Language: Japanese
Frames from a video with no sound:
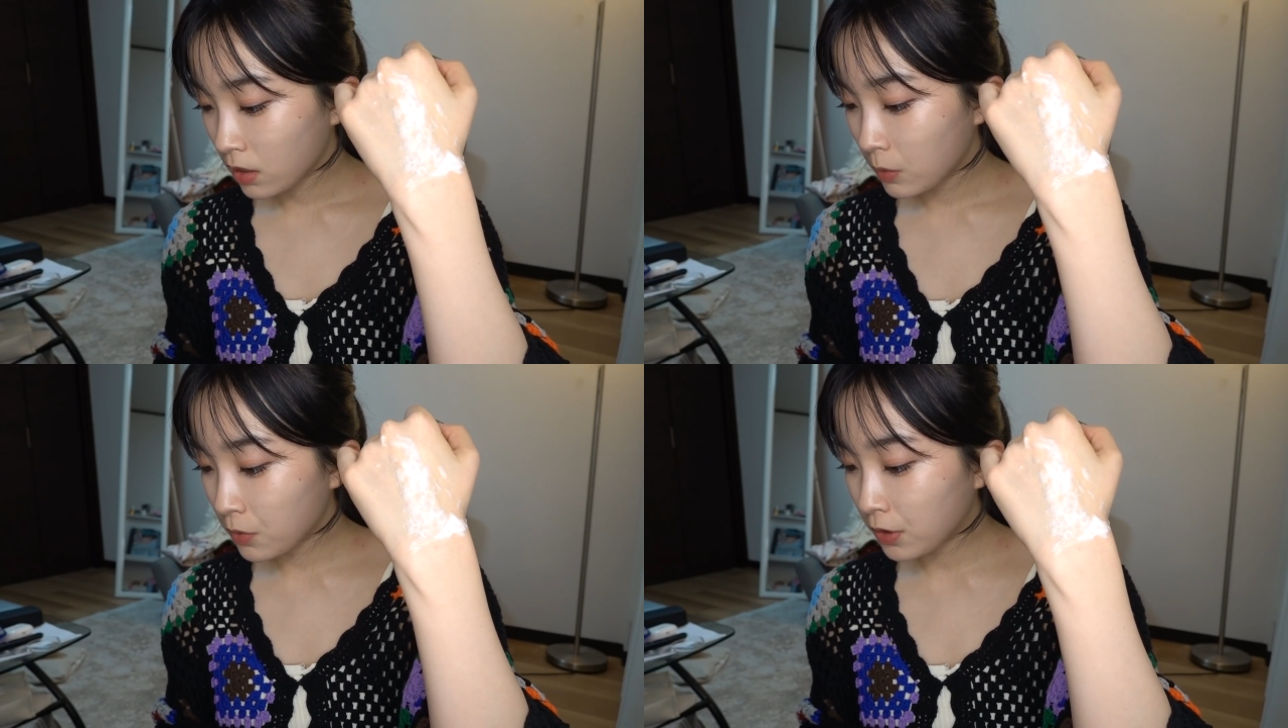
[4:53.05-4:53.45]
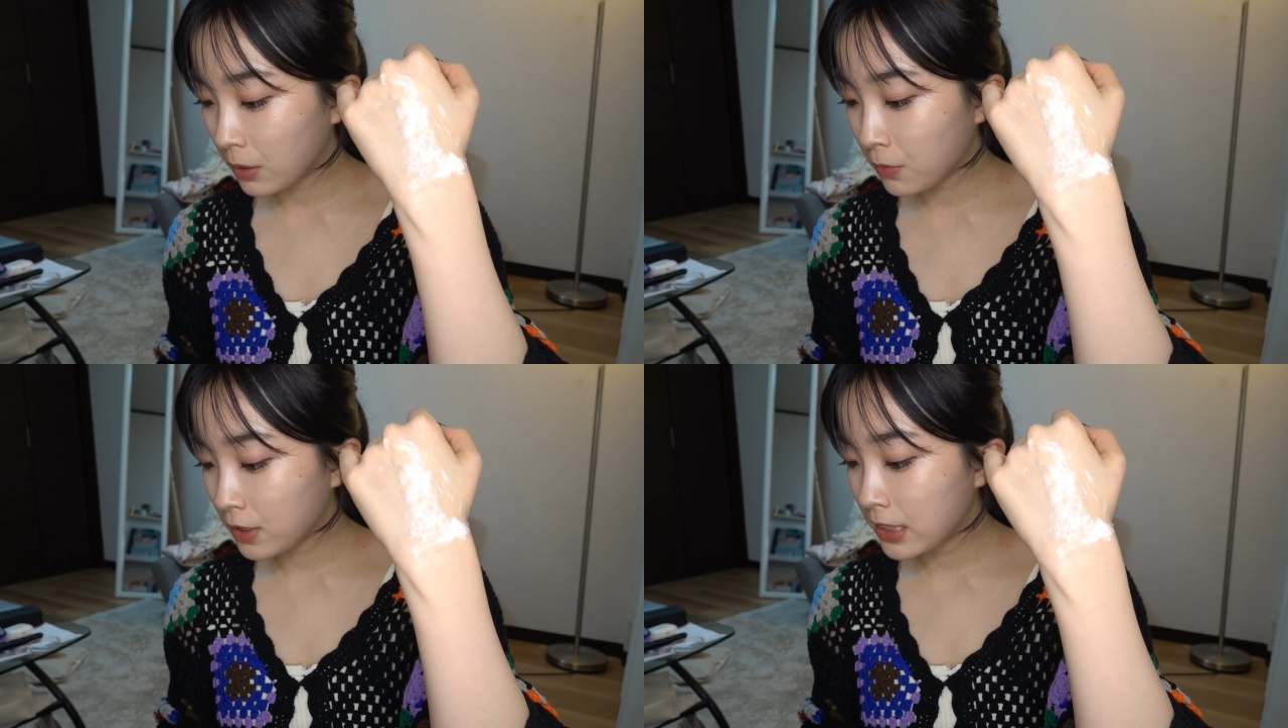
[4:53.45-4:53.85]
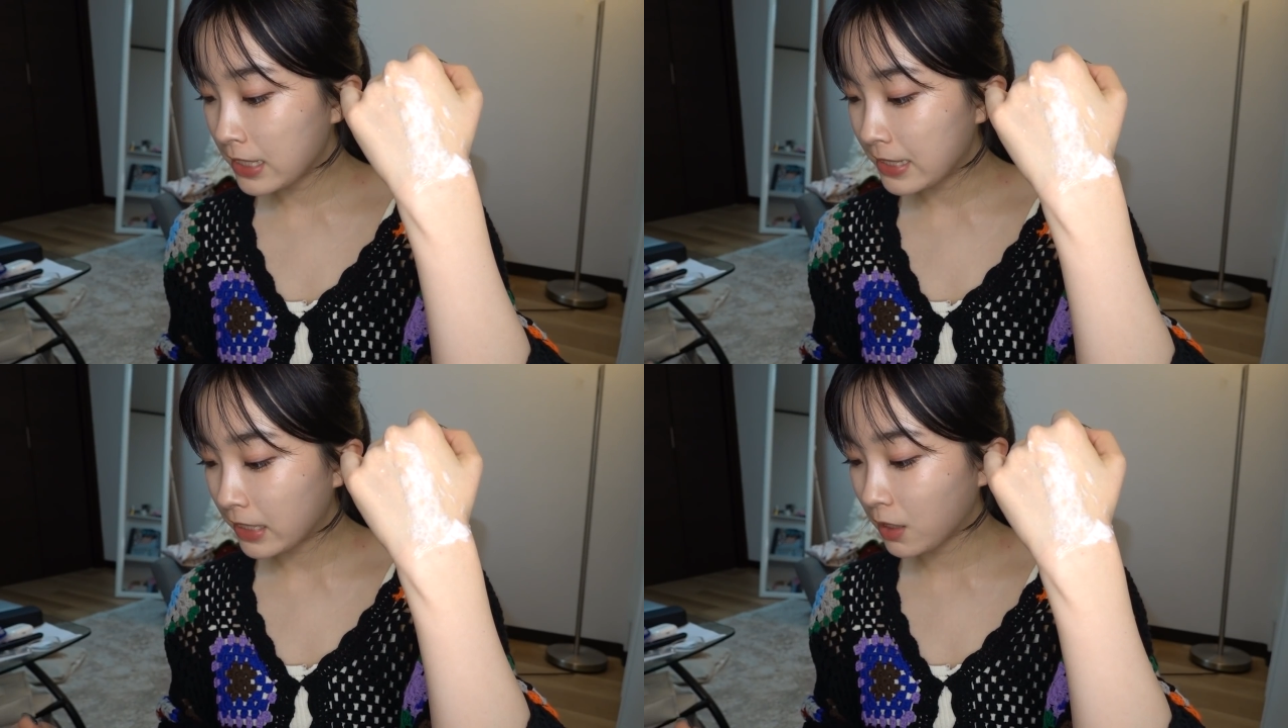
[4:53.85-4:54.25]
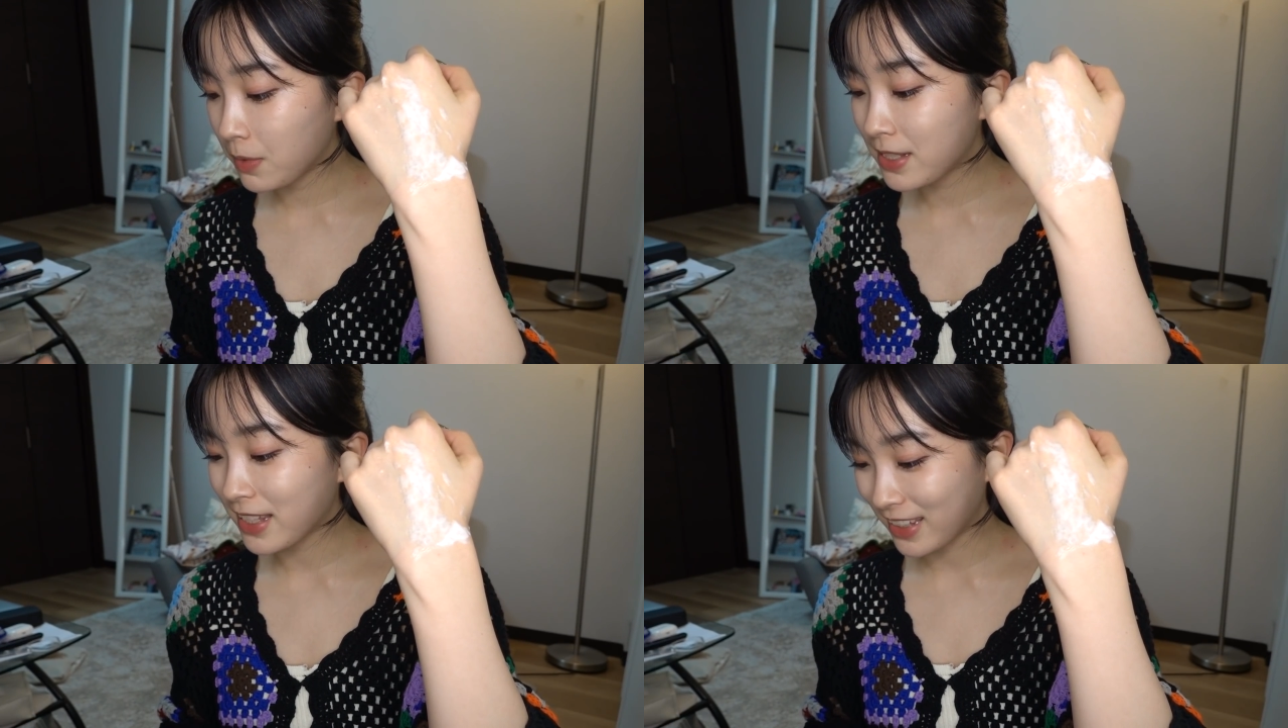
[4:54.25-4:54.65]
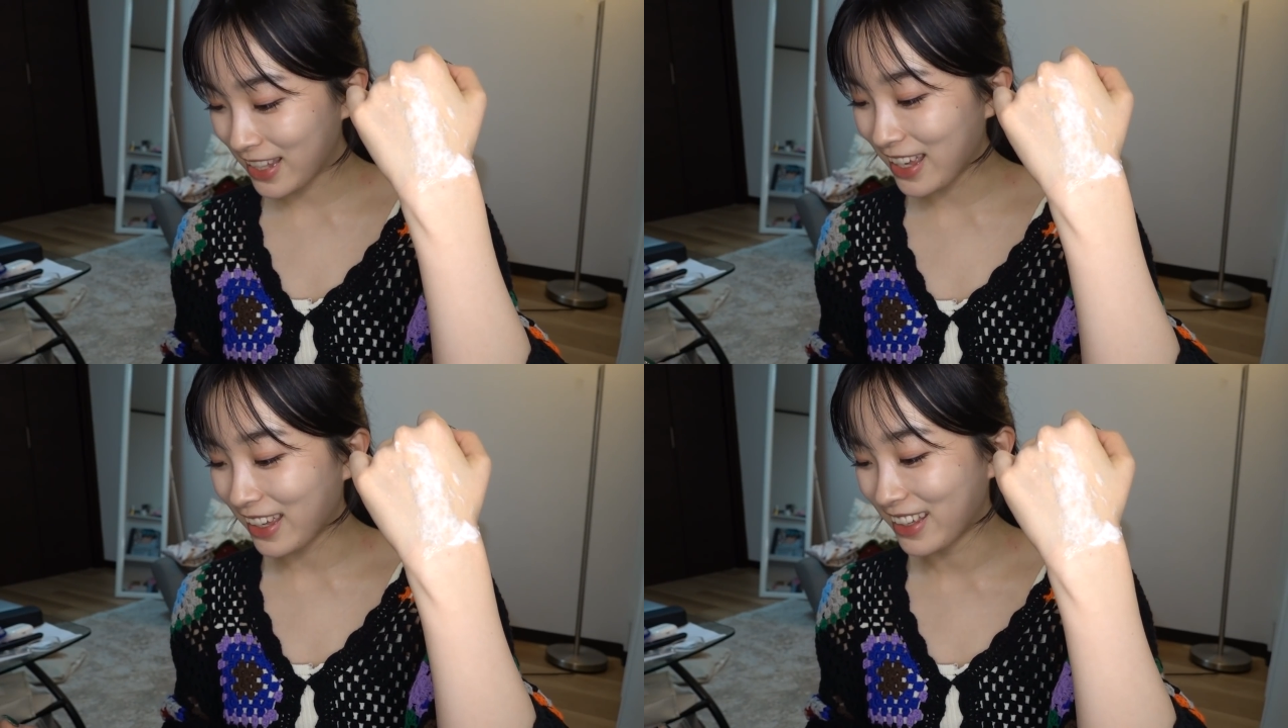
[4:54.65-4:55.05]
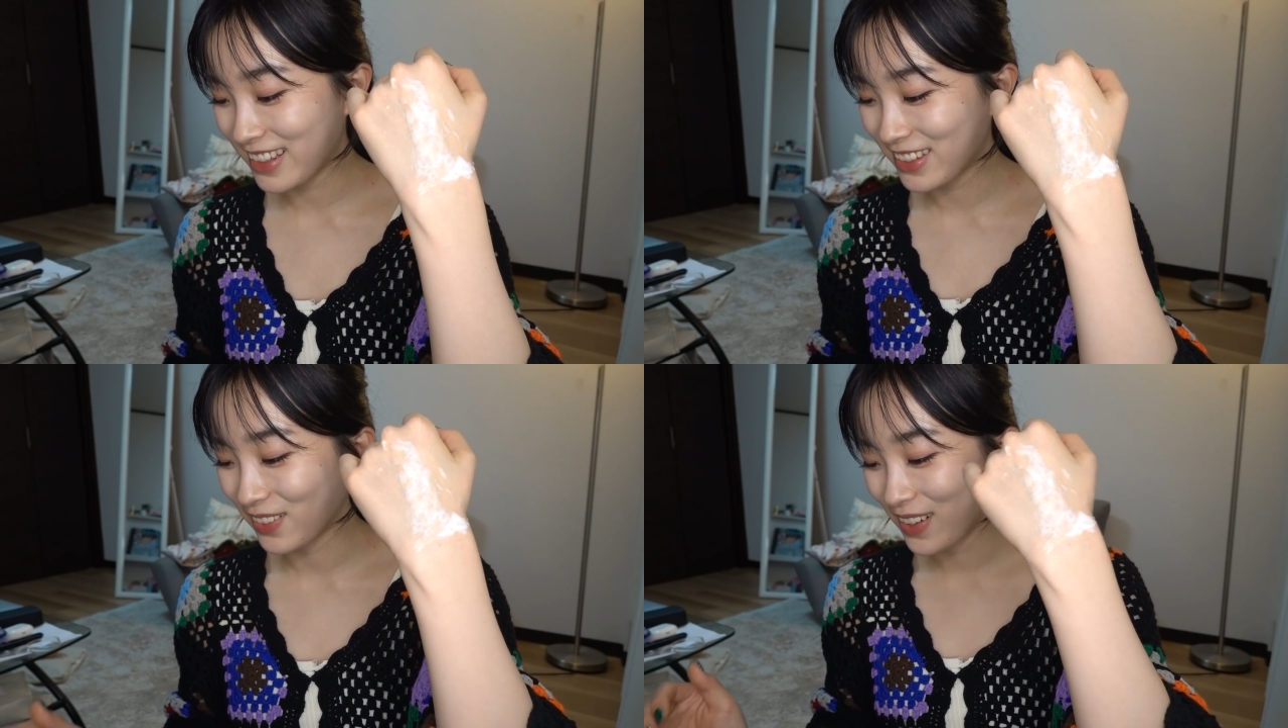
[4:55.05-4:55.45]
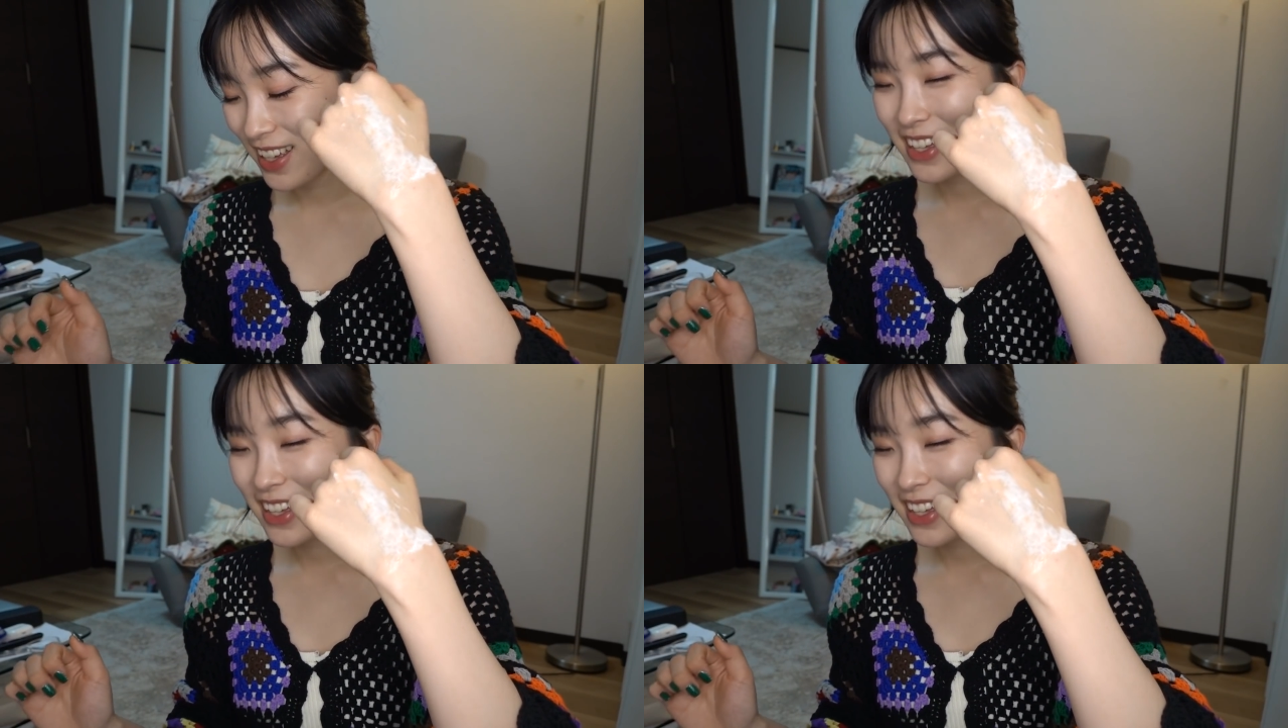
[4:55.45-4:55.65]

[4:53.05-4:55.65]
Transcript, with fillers: でもこれもインスタで見つけて、そう、